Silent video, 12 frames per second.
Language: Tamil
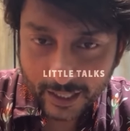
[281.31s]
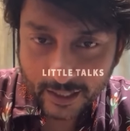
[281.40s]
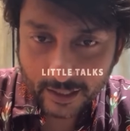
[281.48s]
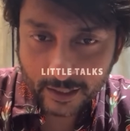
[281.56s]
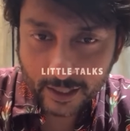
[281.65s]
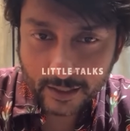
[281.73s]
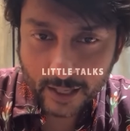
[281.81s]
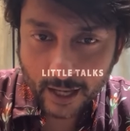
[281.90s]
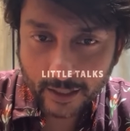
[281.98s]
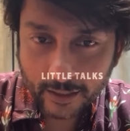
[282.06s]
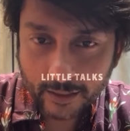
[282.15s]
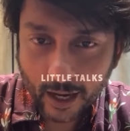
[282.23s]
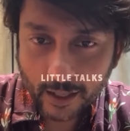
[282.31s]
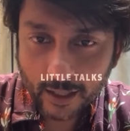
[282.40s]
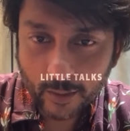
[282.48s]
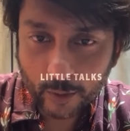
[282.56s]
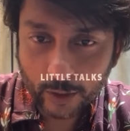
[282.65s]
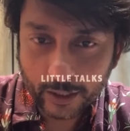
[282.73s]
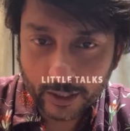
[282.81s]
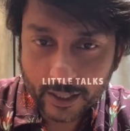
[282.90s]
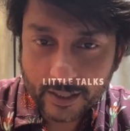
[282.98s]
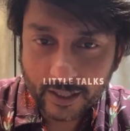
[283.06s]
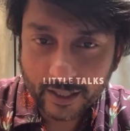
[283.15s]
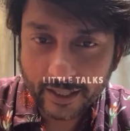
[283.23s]
ரீசென்ட்லி ஸ்டார்டட் நாள் முறுக்கு
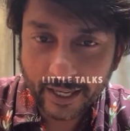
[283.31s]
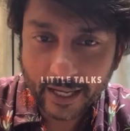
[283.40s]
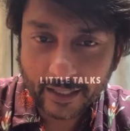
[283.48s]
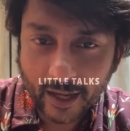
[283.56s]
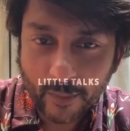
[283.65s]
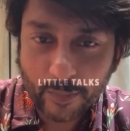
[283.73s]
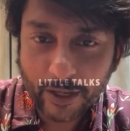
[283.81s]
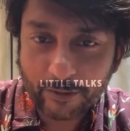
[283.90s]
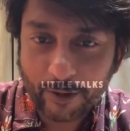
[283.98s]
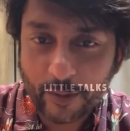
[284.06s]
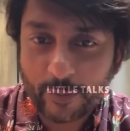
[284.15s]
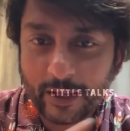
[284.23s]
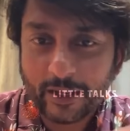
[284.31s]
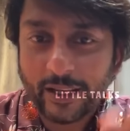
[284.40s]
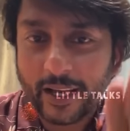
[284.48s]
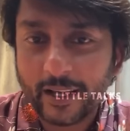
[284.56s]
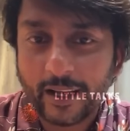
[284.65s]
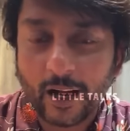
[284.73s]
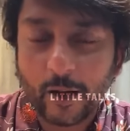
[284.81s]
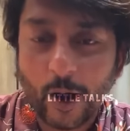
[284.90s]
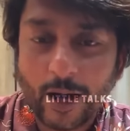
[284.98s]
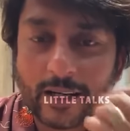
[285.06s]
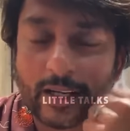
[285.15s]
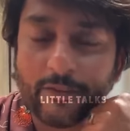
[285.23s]
இட்ஸ் அ கிரேட் கம்பெனி ஃபார் மீ ஏய் ஐ
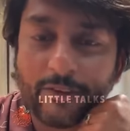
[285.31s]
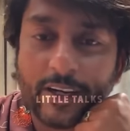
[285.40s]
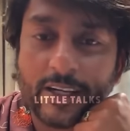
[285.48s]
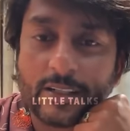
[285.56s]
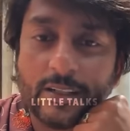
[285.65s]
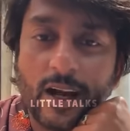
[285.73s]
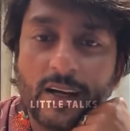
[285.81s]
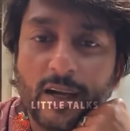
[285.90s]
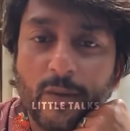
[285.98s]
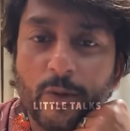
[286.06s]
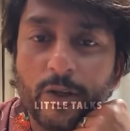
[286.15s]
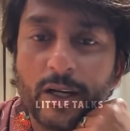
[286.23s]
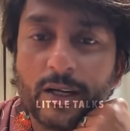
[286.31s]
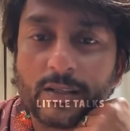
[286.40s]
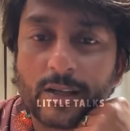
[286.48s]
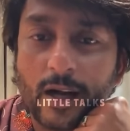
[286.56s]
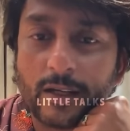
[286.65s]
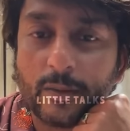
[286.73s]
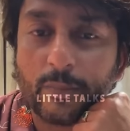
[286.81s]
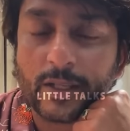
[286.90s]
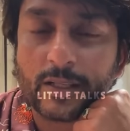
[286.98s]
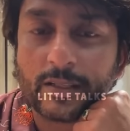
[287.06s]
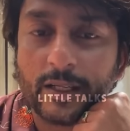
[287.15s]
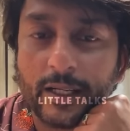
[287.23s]
ஆல்ரெடி ஃபினிஷ்டு நாள் முறுக்கு அண்ட் ஸ்டார்டட்
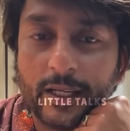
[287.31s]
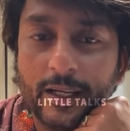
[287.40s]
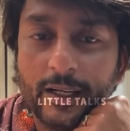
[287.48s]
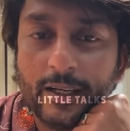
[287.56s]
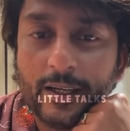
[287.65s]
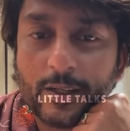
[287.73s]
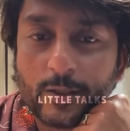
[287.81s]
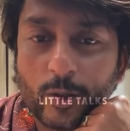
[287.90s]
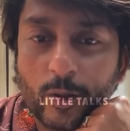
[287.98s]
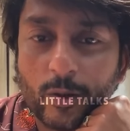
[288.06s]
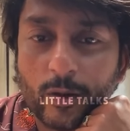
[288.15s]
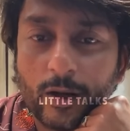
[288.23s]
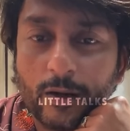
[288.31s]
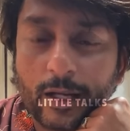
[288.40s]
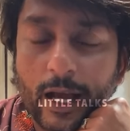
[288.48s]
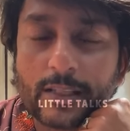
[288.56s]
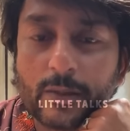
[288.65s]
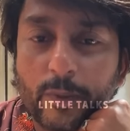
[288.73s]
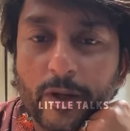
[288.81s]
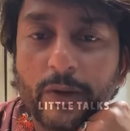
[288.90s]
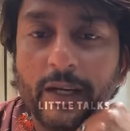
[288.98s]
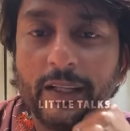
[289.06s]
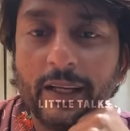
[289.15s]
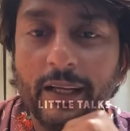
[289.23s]
பச்சை சட்டை ஸோ கேட்சப் பண்ண
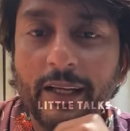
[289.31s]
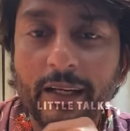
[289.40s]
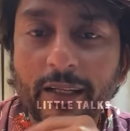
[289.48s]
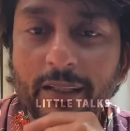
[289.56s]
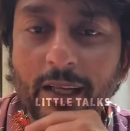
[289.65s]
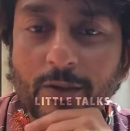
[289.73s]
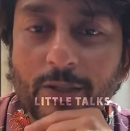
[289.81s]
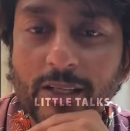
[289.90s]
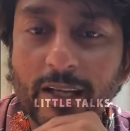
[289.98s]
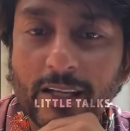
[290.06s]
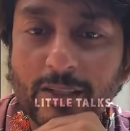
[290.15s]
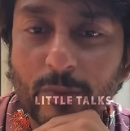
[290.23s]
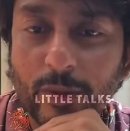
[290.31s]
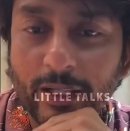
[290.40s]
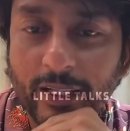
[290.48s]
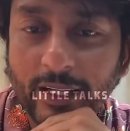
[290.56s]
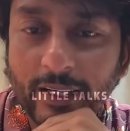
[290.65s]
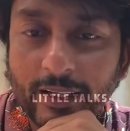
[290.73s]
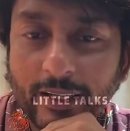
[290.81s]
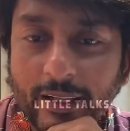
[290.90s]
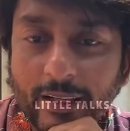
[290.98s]
வேண்டியது நிறையா இருக்குது தயவு செஞ்சு கேட்சப் பண்ணுங்கள்